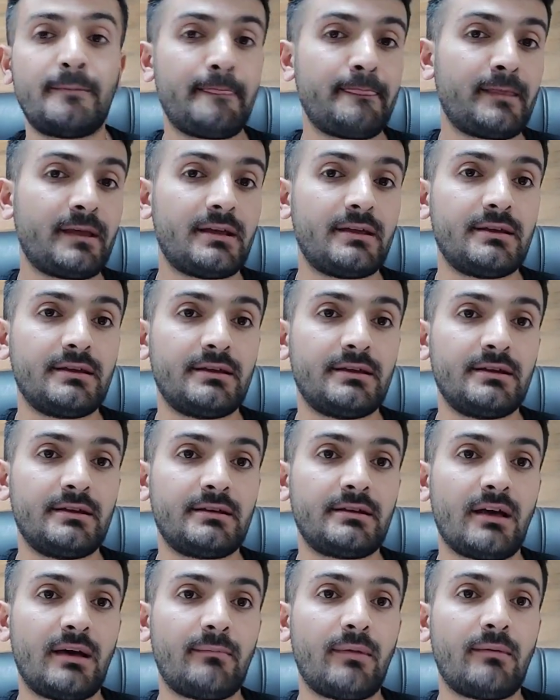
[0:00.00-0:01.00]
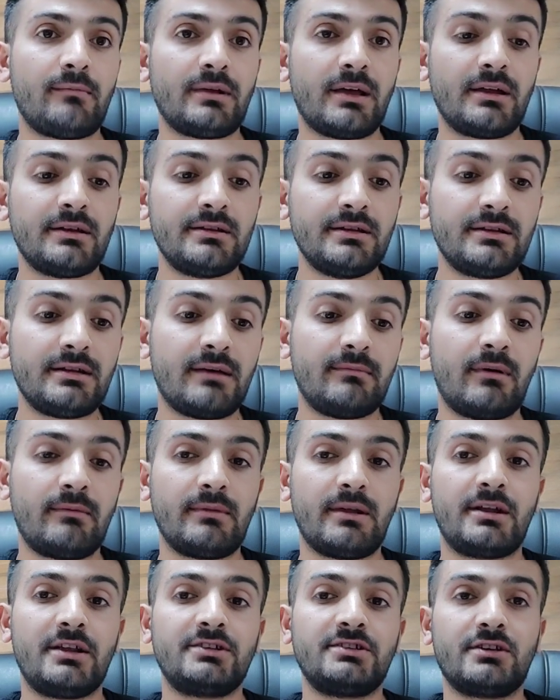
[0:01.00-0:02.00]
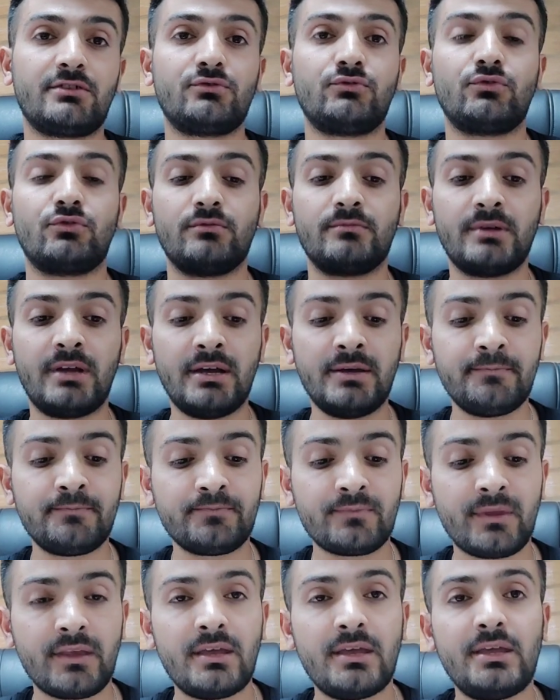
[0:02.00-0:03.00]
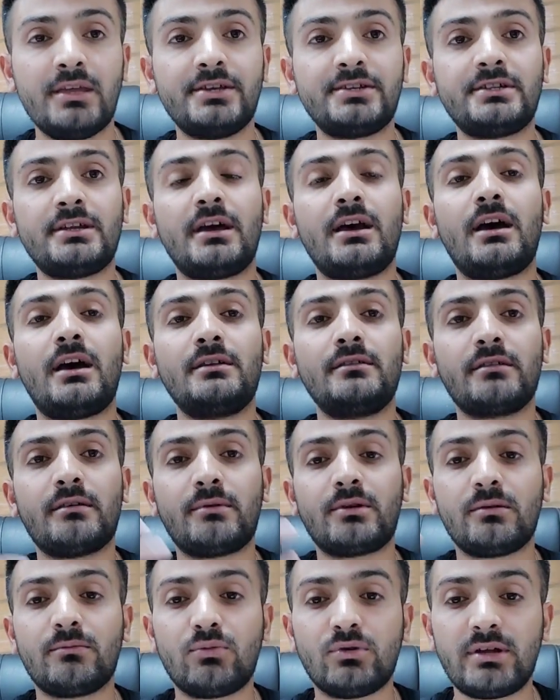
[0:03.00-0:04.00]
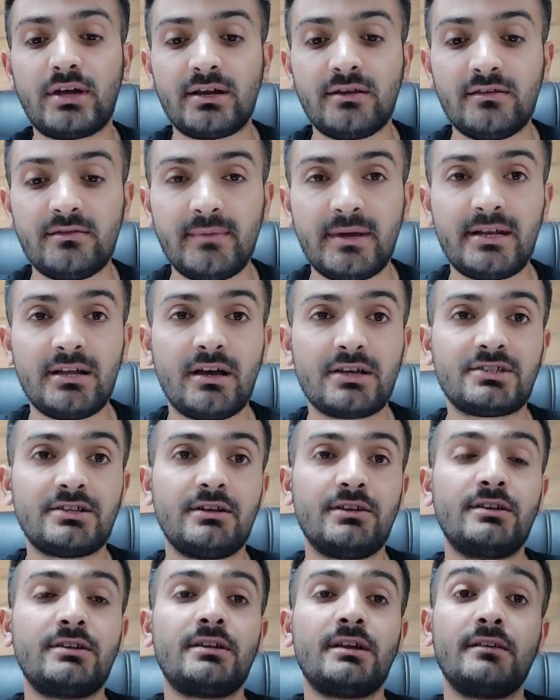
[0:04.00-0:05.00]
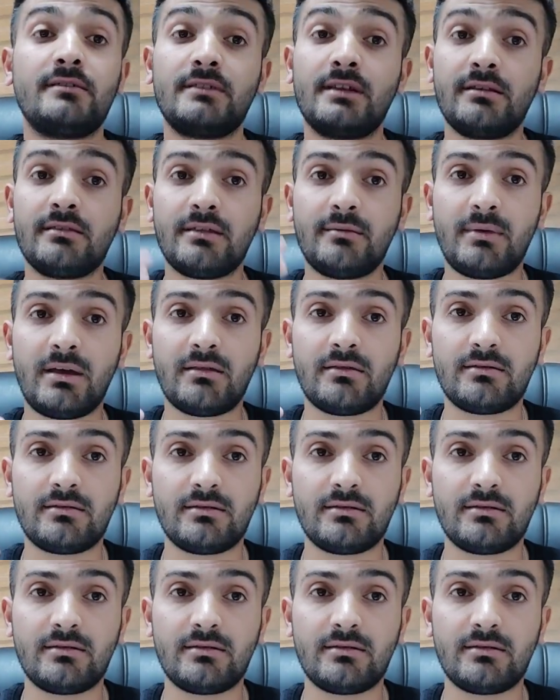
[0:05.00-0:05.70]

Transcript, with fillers: e, tamamlandı, tamamlanacak durumda. İşte aynı zamanda bunlar hizmete açıldığında ister istemez e,